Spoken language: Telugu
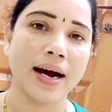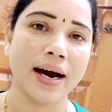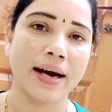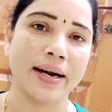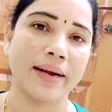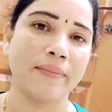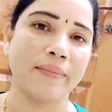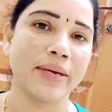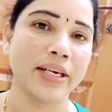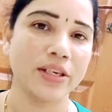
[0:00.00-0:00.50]
ఆ
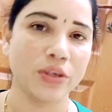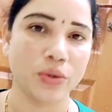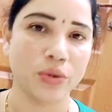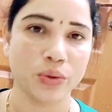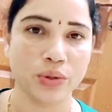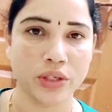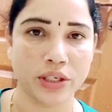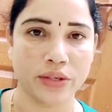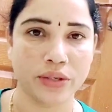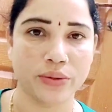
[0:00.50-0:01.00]
రెమెడీ
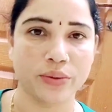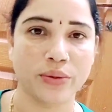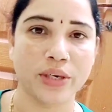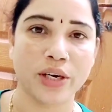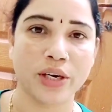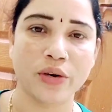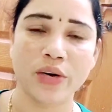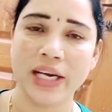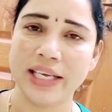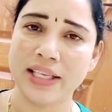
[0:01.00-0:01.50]
యూజ్
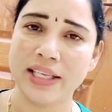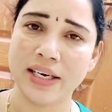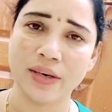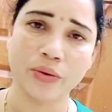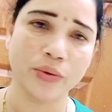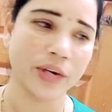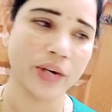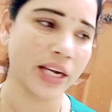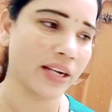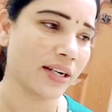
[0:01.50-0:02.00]
చేస్తున్నారు లేదా
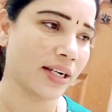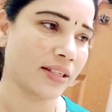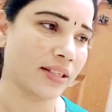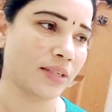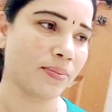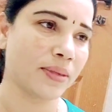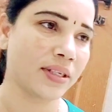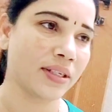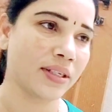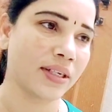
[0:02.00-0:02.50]
కుకింగ్
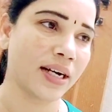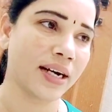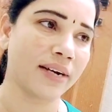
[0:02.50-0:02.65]
రెసిపీస్